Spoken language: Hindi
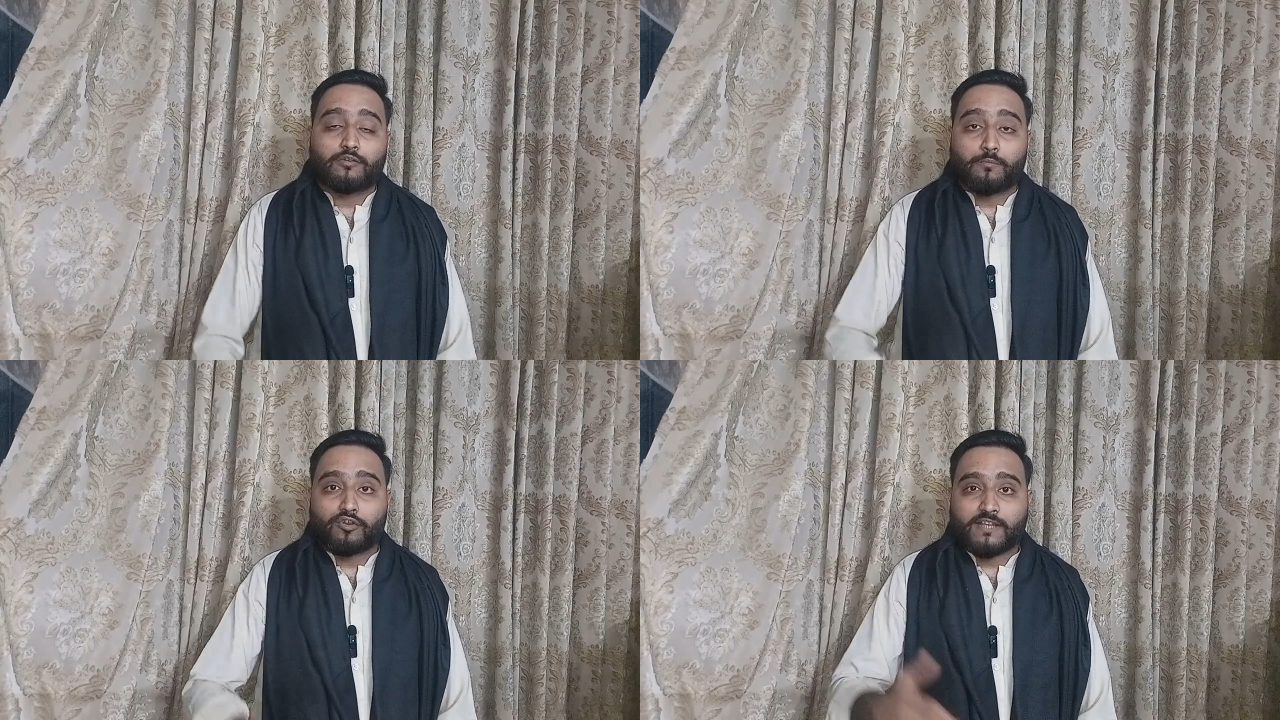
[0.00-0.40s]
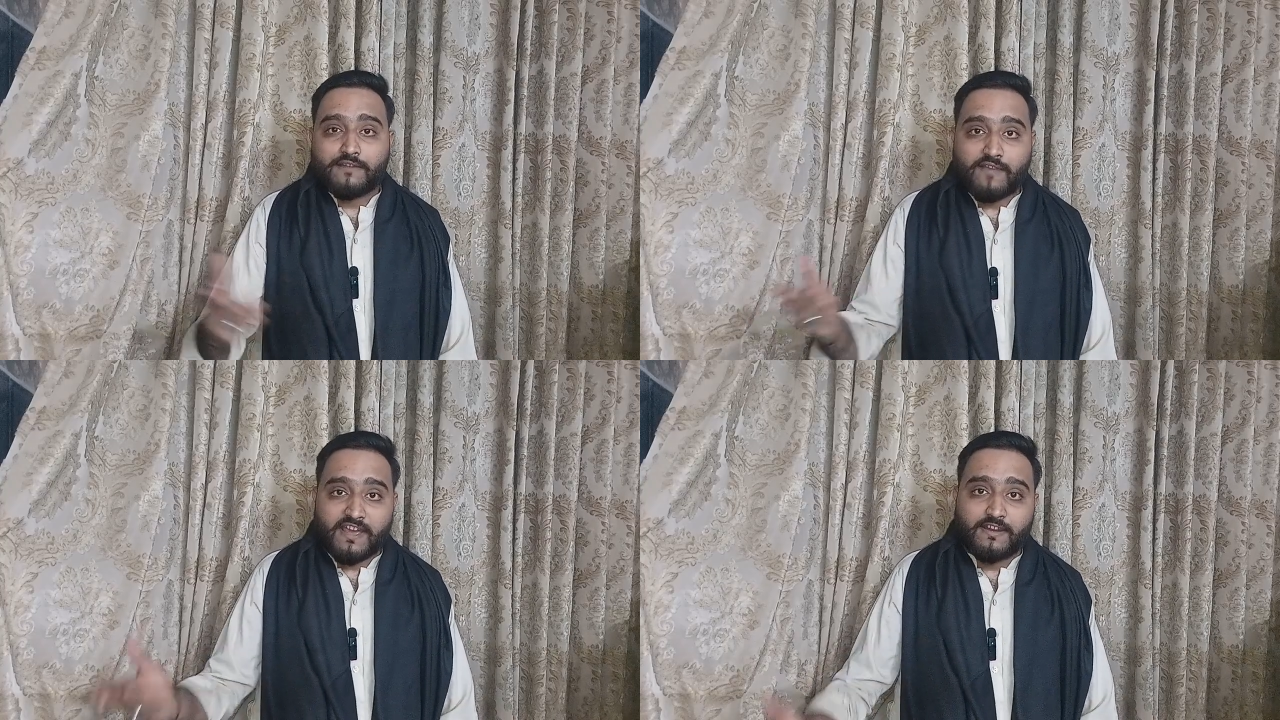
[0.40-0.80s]

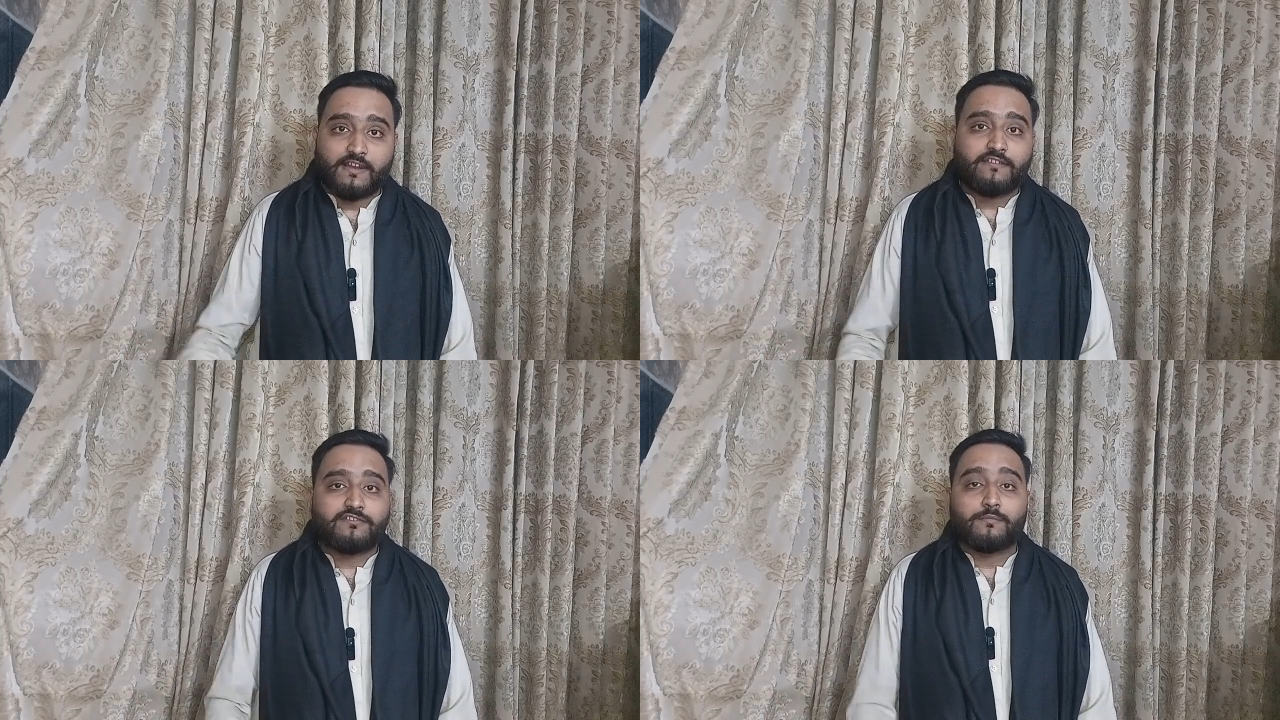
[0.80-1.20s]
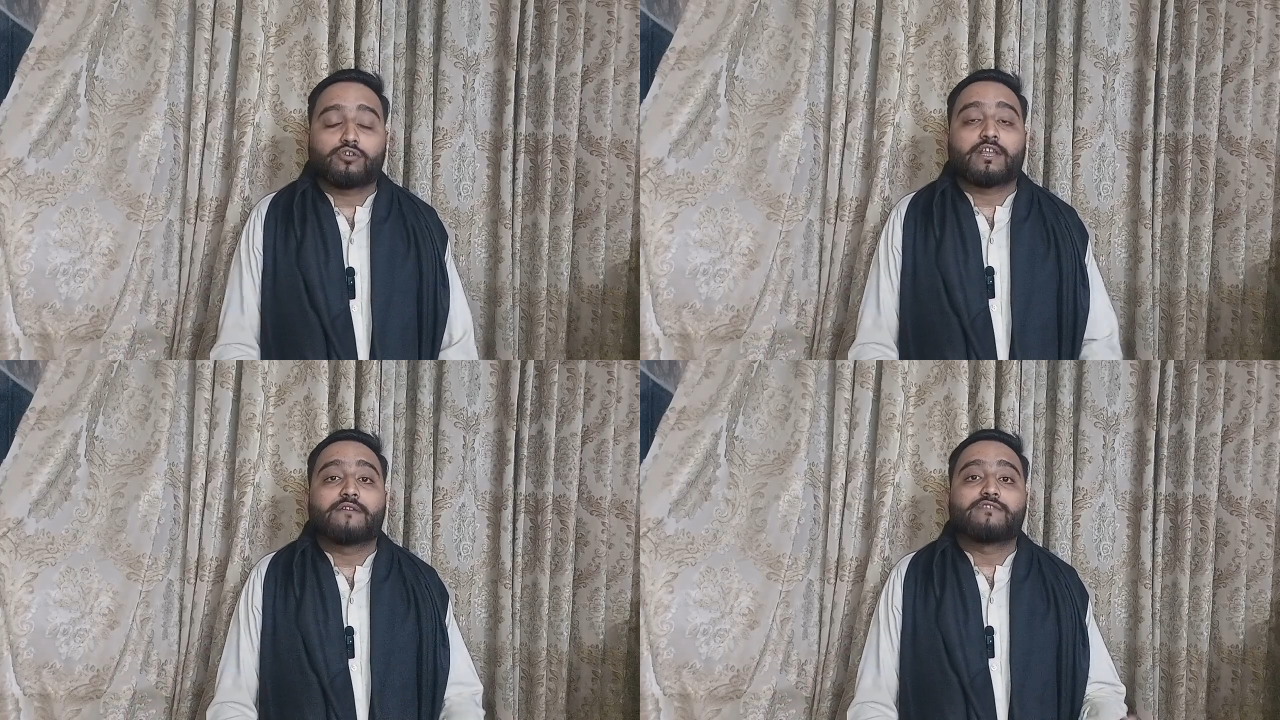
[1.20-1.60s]
मुख्तलिफ एनलिस्ट
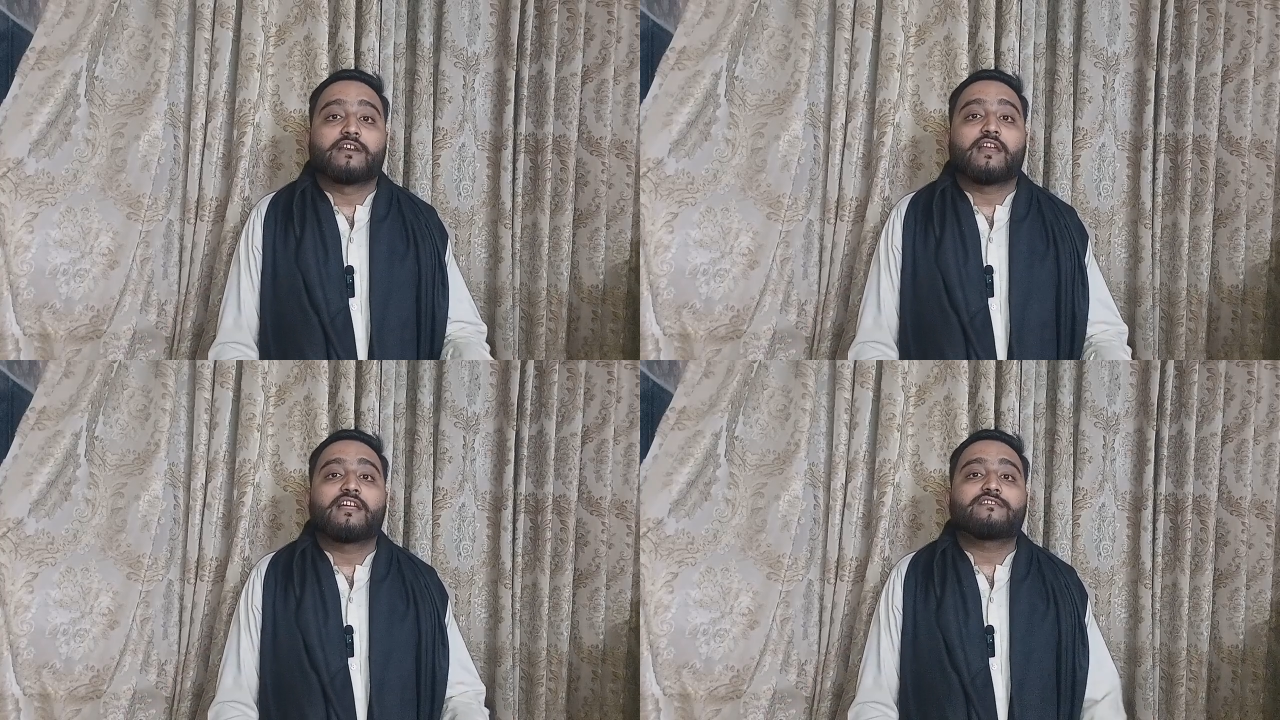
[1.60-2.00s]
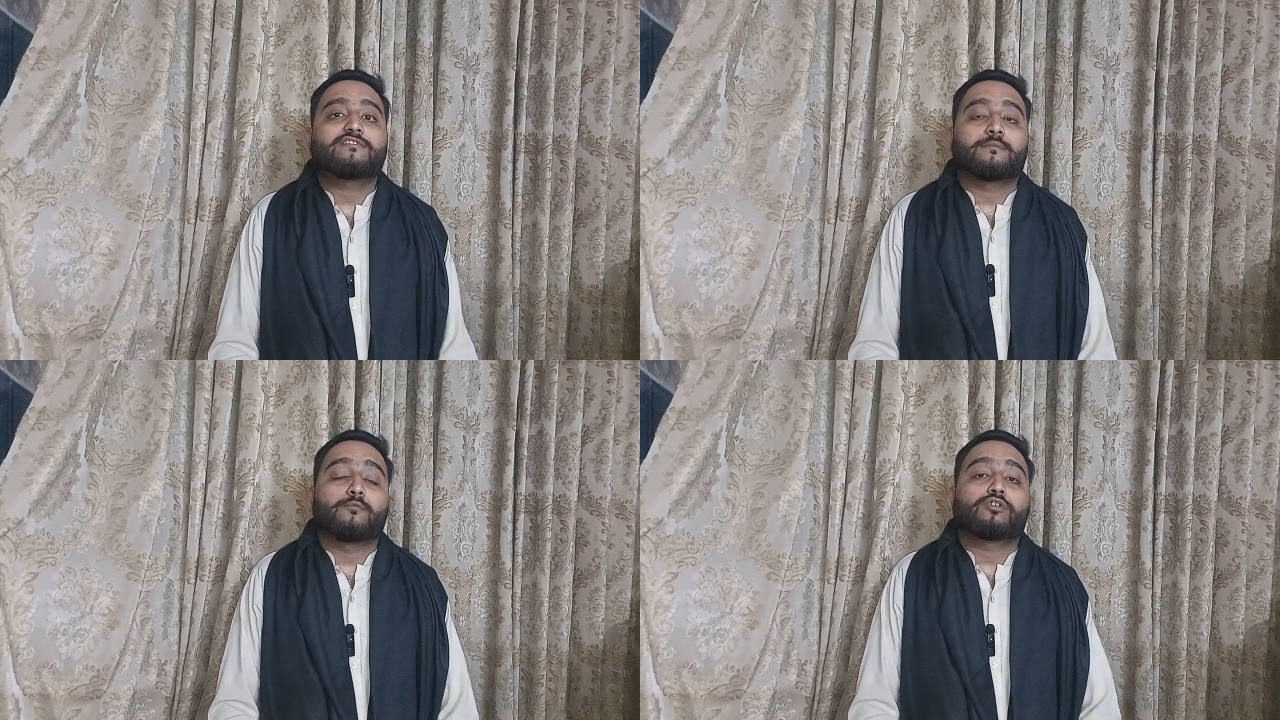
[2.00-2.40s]
मुख्तलिफ जर्नलिस्ट
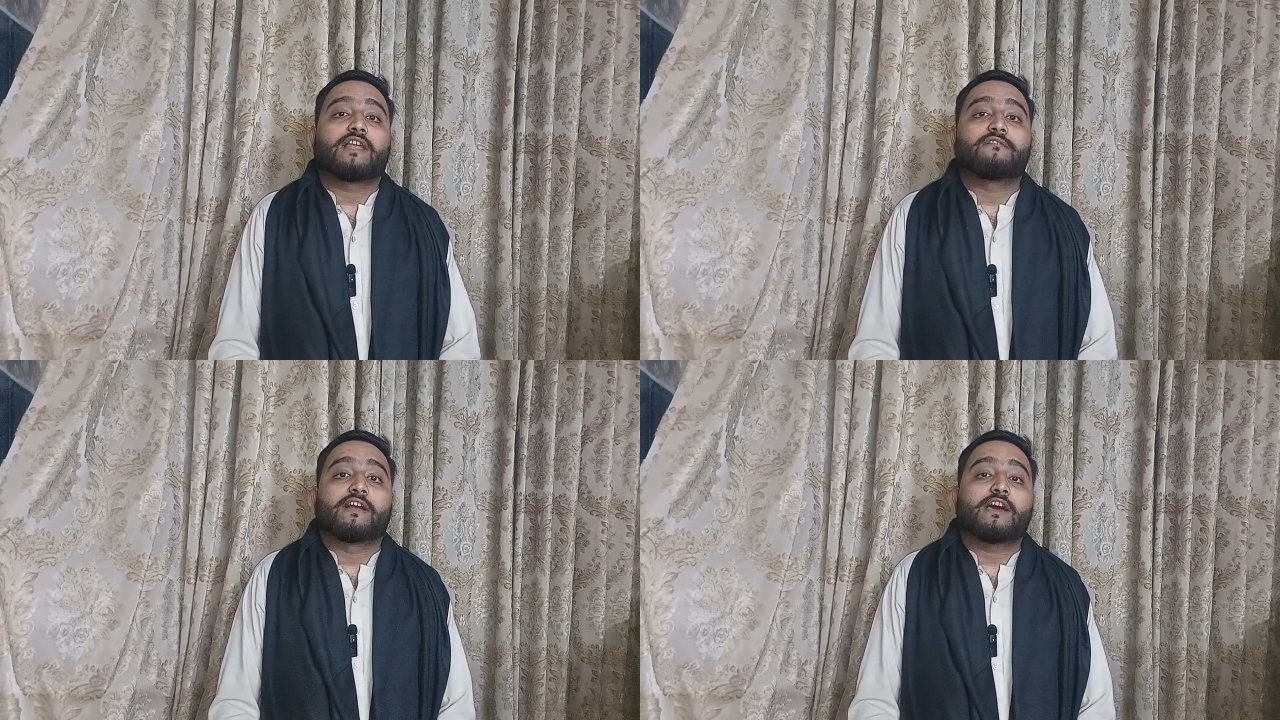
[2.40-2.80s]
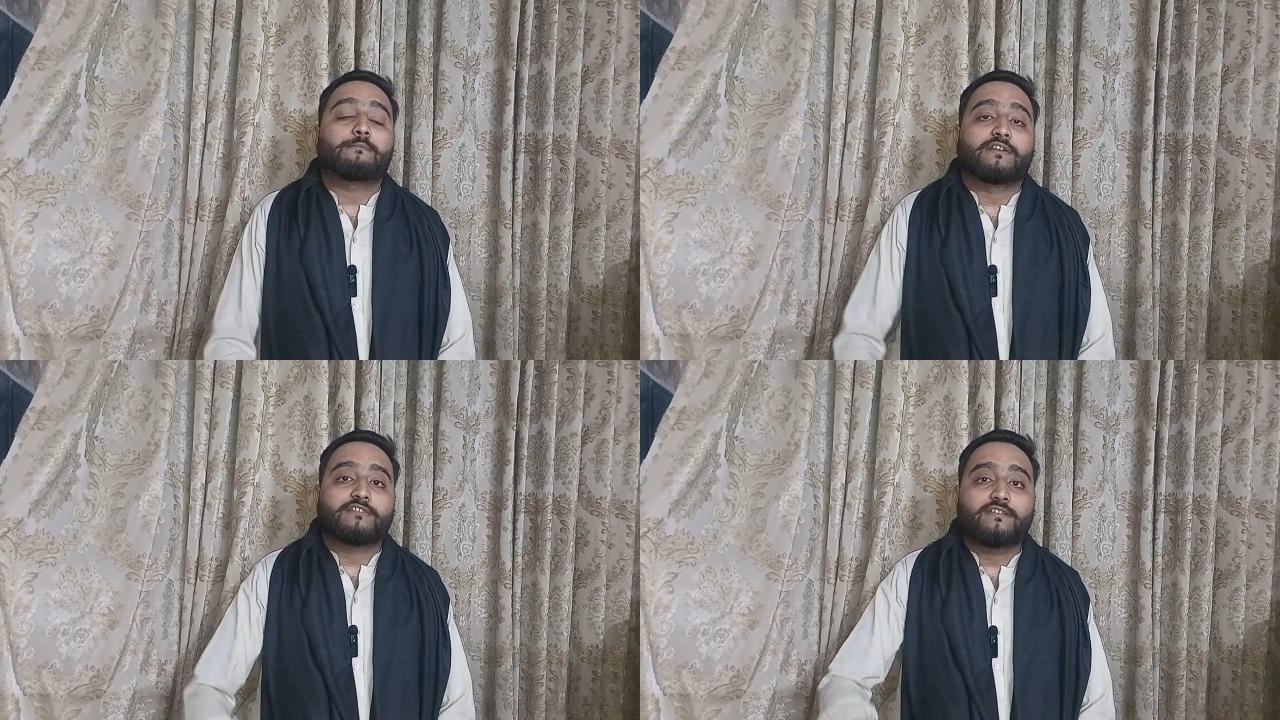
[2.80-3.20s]
मुख्तलिफ एंकर
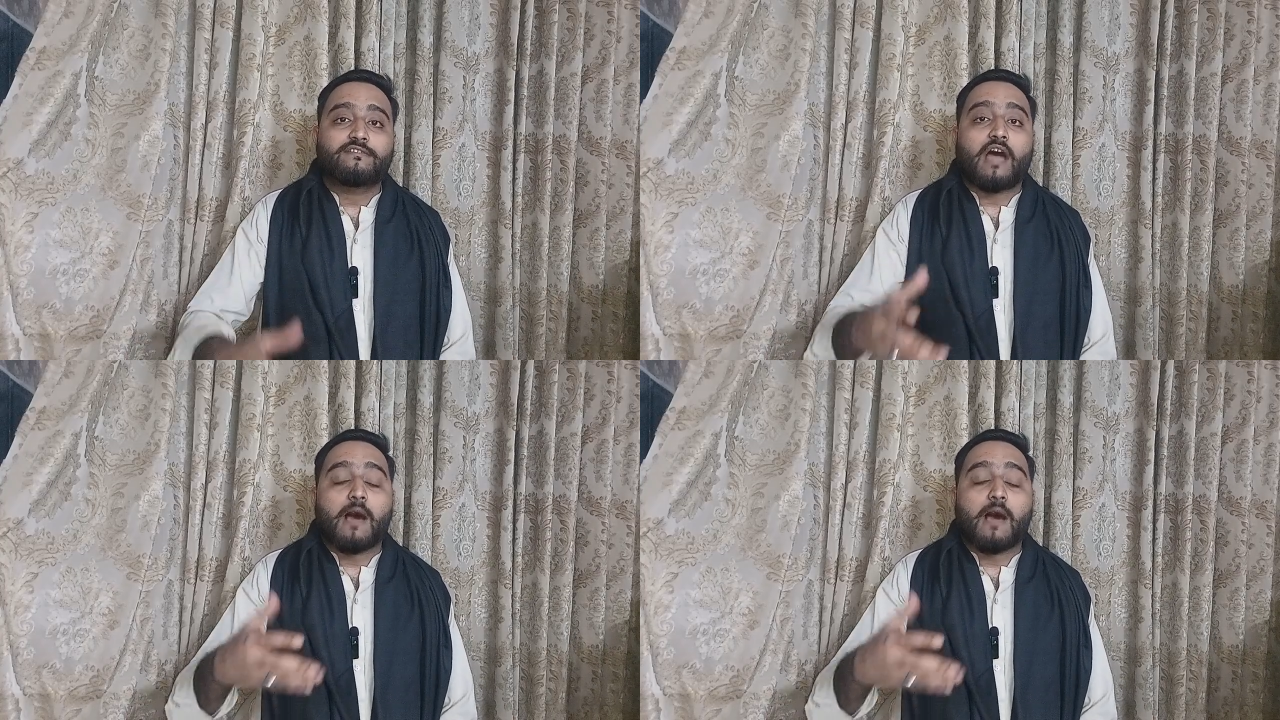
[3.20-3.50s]
पर्सन